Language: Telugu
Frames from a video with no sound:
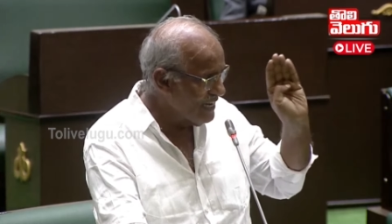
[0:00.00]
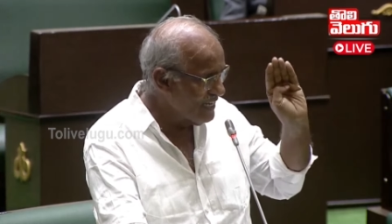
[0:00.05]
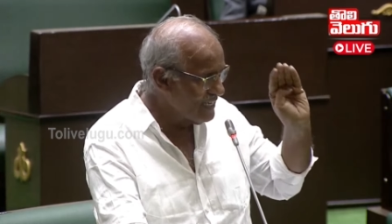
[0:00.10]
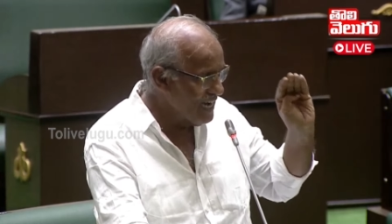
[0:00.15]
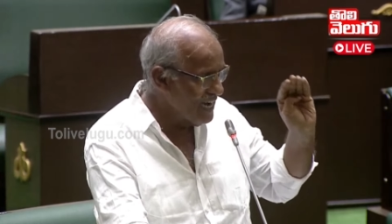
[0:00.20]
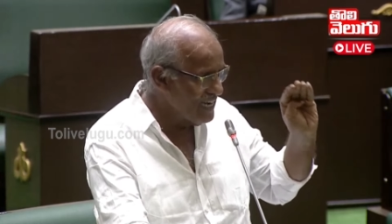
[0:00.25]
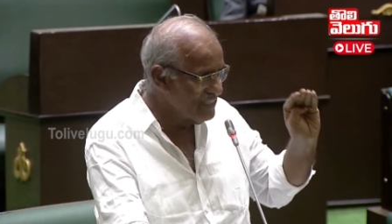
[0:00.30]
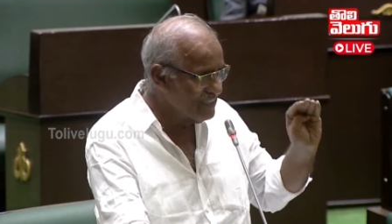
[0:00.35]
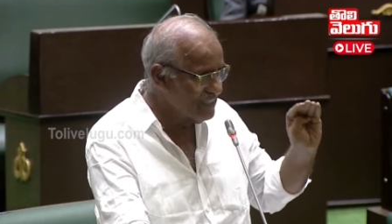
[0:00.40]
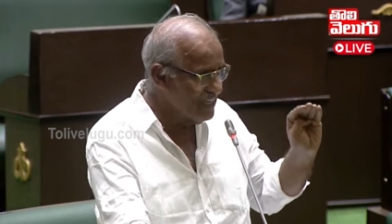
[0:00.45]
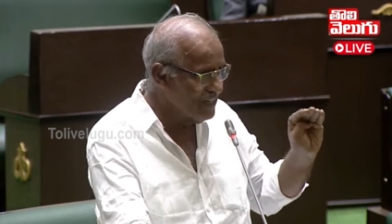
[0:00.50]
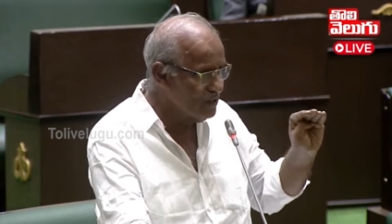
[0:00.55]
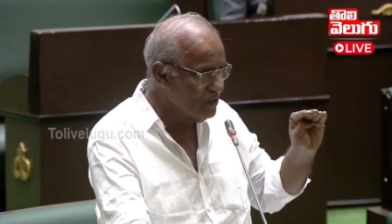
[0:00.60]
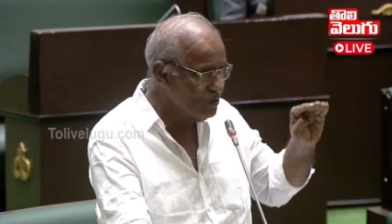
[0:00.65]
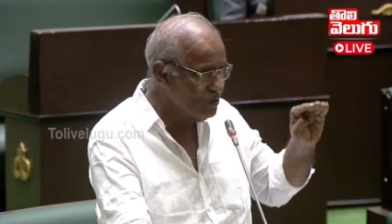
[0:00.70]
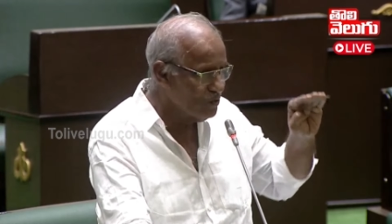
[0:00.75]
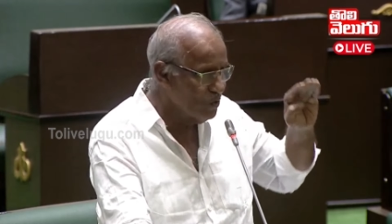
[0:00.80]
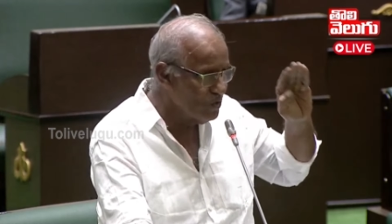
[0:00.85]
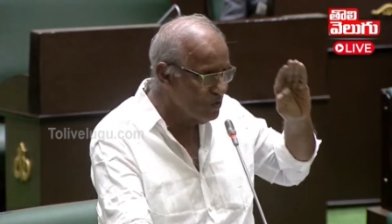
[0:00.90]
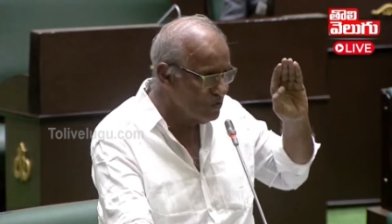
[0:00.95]
తెల్ల
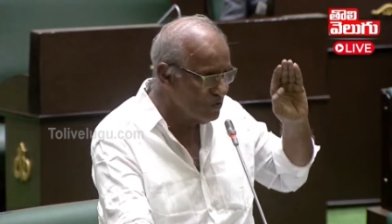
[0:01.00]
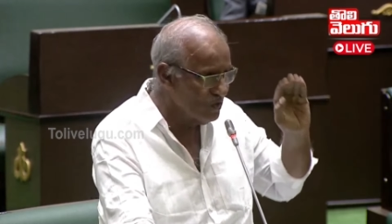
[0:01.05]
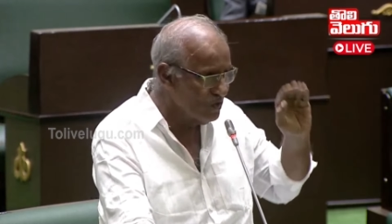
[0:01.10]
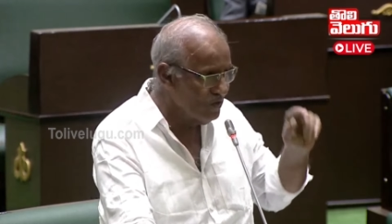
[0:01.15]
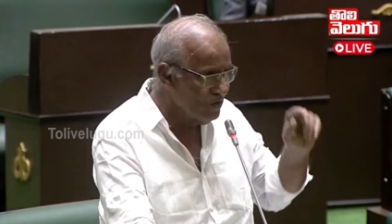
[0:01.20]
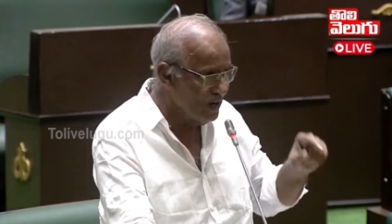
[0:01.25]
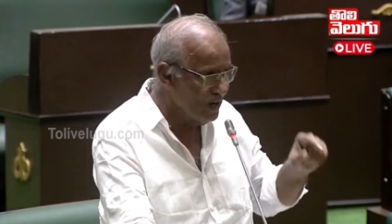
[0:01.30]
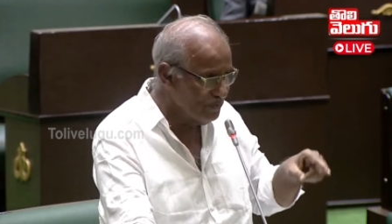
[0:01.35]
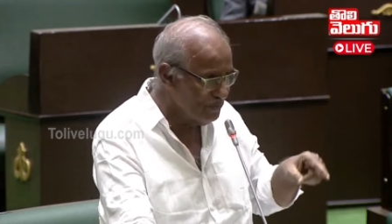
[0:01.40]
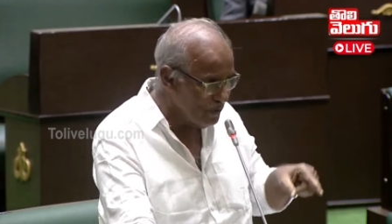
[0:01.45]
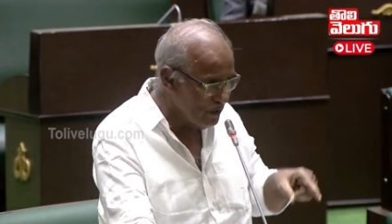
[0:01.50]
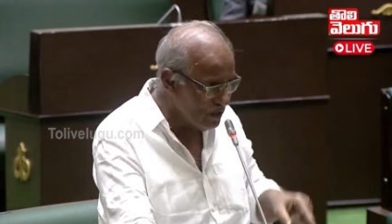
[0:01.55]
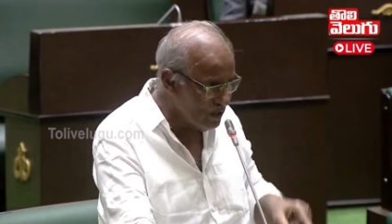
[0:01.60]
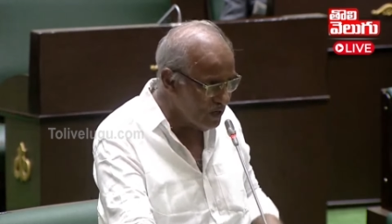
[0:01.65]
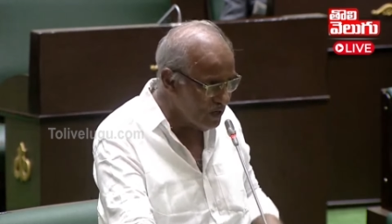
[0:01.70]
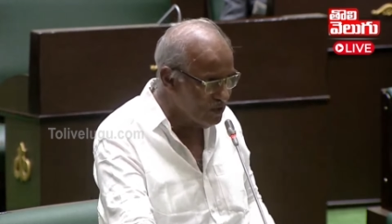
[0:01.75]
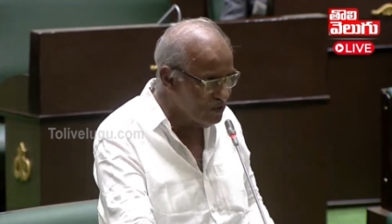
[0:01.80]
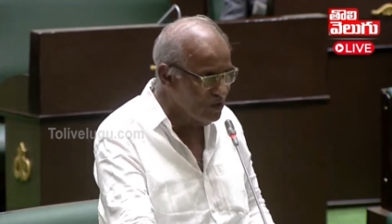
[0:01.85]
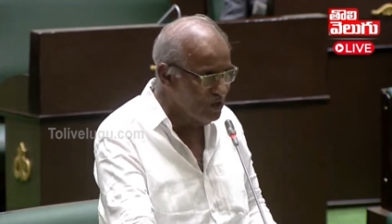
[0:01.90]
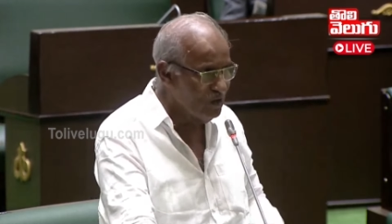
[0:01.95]
కాగితాలతో కొనుక్కున్న వాళ్ళ
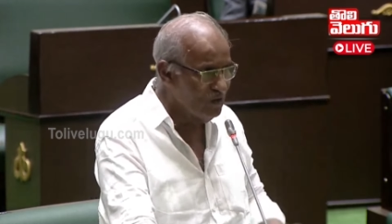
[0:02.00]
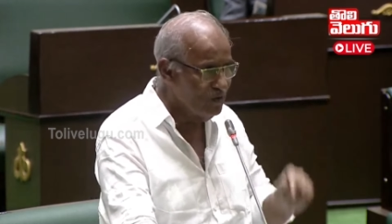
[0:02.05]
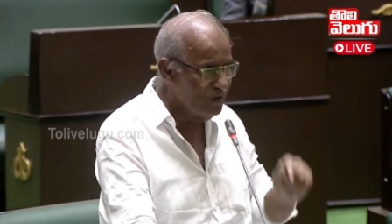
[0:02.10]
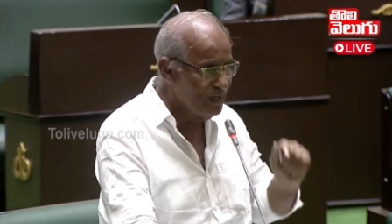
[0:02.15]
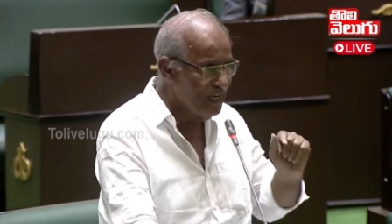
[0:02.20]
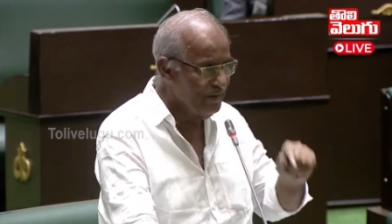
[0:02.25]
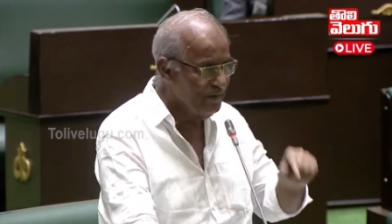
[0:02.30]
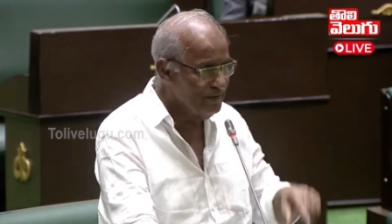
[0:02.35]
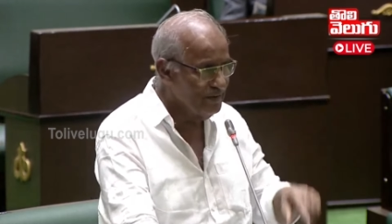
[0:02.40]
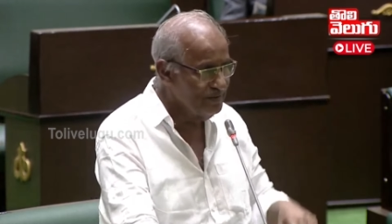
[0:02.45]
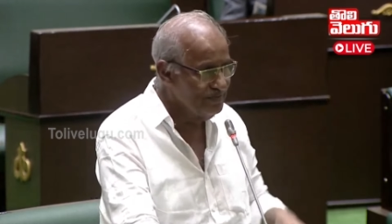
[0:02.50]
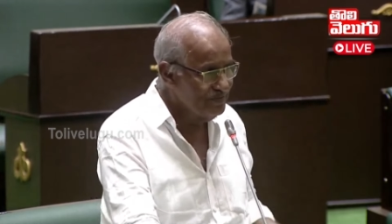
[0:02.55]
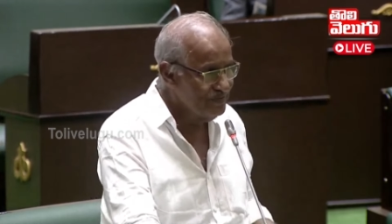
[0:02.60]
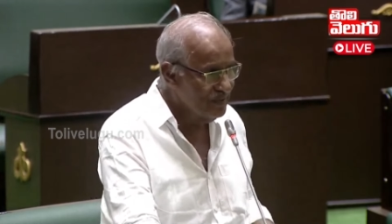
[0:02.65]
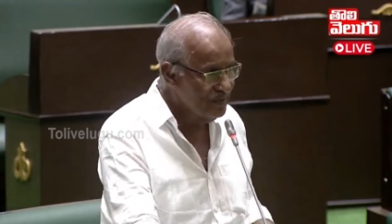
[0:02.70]
పేర్లు అందులో ఉండేవి